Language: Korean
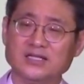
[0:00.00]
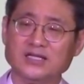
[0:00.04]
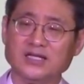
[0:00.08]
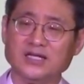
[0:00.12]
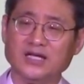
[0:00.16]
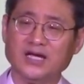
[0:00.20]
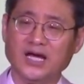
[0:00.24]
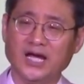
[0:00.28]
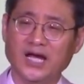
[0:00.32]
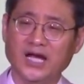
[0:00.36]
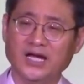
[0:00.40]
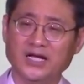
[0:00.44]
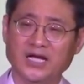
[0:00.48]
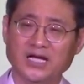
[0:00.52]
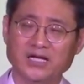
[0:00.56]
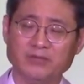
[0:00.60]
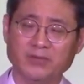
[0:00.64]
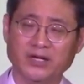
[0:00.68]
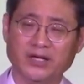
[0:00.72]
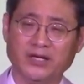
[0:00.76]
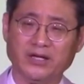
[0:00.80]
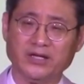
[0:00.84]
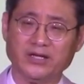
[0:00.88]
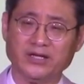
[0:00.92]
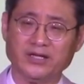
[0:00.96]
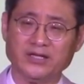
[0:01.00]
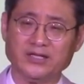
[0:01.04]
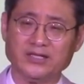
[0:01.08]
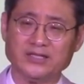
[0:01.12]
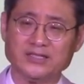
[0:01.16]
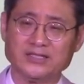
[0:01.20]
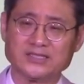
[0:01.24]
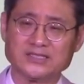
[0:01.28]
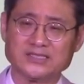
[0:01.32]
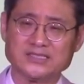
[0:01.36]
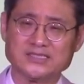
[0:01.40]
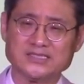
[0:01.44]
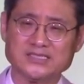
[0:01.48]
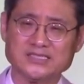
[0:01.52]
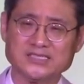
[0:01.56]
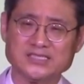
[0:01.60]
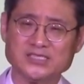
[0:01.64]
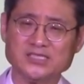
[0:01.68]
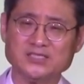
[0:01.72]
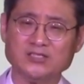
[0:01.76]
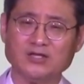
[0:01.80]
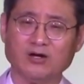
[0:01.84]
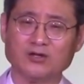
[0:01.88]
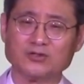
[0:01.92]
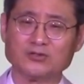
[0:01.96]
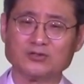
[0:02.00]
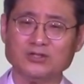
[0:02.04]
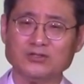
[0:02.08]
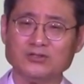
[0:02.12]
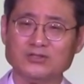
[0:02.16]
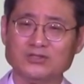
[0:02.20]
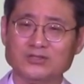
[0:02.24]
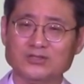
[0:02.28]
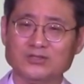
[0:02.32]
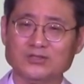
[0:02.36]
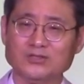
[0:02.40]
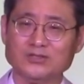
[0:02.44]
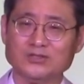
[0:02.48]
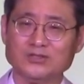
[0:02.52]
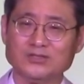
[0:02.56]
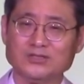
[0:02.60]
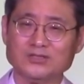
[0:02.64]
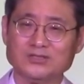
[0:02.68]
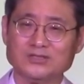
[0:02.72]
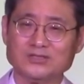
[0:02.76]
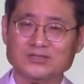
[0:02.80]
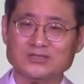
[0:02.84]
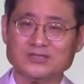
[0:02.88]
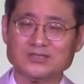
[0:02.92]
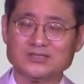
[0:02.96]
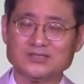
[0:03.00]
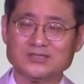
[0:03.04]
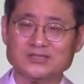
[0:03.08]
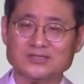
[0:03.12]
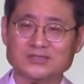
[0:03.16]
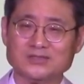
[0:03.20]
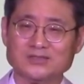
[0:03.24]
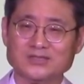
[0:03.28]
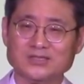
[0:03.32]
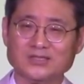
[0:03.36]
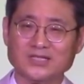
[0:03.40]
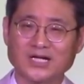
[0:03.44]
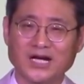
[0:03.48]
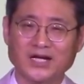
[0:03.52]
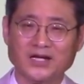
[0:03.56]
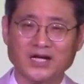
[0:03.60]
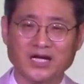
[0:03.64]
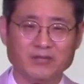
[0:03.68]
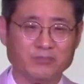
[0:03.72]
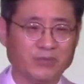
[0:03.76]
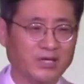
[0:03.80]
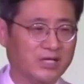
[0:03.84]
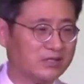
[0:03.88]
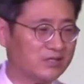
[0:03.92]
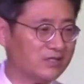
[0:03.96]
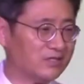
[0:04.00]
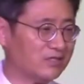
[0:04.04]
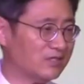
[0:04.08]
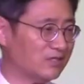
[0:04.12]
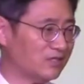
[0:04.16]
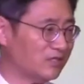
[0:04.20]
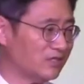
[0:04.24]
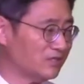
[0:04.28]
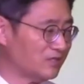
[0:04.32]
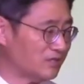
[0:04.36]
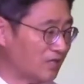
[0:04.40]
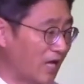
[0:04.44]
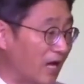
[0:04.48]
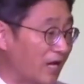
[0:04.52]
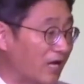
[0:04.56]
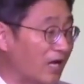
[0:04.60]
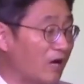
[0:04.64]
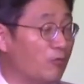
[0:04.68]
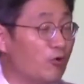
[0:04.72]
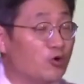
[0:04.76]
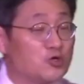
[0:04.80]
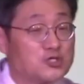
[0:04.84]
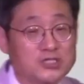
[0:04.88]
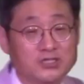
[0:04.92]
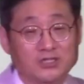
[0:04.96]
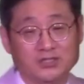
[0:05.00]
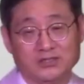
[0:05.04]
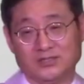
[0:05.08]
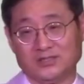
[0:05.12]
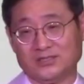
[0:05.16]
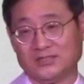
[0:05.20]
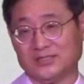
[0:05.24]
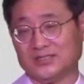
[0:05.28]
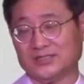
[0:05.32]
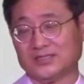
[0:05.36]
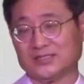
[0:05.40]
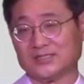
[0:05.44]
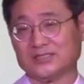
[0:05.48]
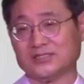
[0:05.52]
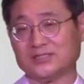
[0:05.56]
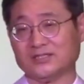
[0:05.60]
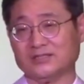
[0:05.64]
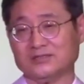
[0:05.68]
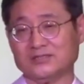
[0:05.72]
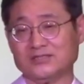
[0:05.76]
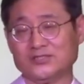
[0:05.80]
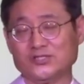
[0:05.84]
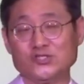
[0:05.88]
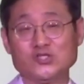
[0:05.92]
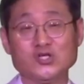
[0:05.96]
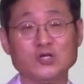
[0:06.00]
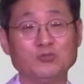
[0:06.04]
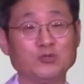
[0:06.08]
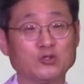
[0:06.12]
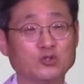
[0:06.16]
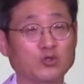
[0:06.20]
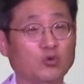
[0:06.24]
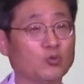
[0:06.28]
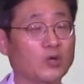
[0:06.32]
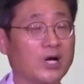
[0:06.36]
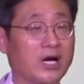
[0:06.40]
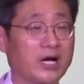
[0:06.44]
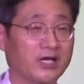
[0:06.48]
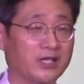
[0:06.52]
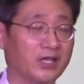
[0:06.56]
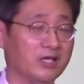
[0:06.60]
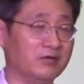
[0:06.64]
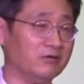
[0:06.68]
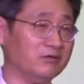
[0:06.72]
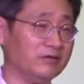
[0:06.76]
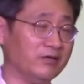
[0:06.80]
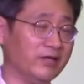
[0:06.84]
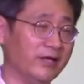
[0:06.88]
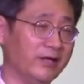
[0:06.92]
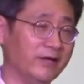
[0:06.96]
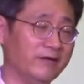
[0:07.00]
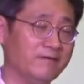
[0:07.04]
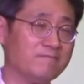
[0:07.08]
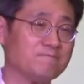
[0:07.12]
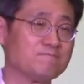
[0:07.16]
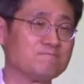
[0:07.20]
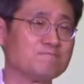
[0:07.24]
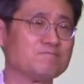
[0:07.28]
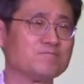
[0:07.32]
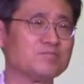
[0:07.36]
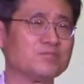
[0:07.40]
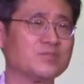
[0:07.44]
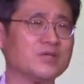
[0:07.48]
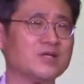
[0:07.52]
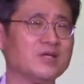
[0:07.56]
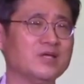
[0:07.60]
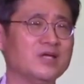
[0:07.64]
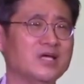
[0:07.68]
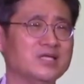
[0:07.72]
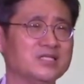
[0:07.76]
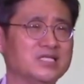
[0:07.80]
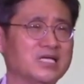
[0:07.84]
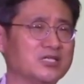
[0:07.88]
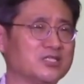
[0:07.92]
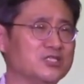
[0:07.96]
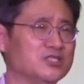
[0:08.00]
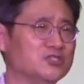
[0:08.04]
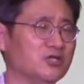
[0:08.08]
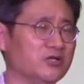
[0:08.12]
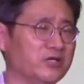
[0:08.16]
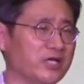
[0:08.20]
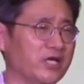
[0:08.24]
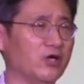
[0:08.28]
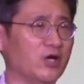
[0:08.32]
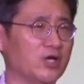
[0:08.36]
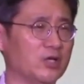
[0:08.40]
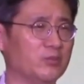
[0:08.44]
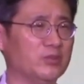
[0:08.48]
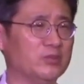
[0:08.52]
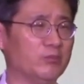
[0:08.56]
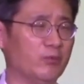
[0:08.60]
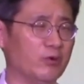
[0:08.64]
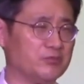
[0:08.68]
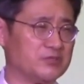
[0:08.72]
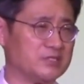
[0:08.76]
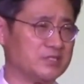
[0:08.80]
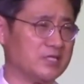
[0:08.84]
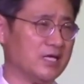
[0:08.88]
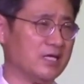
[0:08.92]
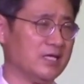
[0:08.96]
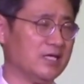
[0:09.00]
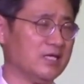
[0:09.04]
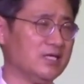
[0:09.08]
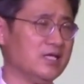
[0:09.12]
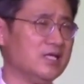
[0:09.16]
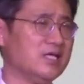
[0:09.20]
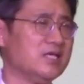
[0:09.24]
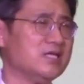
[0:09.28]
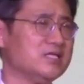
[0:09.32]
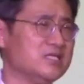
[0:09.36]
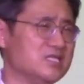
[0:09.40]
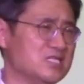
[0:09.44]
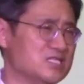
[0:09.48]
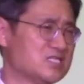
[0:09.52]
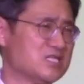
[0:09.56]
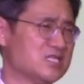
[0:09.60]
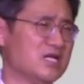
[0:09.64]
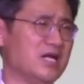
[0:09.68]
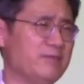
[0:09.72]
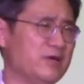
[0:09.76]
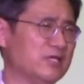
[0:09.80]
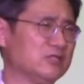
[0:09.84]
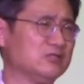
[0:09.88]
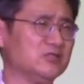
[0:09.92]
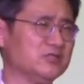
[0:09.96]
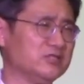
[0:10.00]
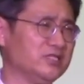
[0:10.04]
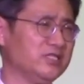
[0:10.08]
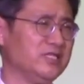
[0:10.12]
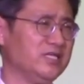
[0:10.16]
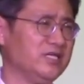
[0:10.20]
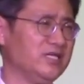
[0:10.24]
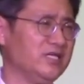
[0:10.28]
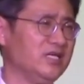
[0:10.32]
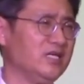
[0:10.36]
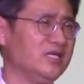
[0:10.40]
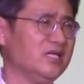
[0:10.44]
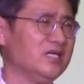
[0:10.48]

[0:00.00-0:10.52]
하나님의 크신 어떤 하나님의 달아보시는 그런 시험을 통과하게 되는데 자, 그 전에 여러분 봅시다. 이스라엘 백성들이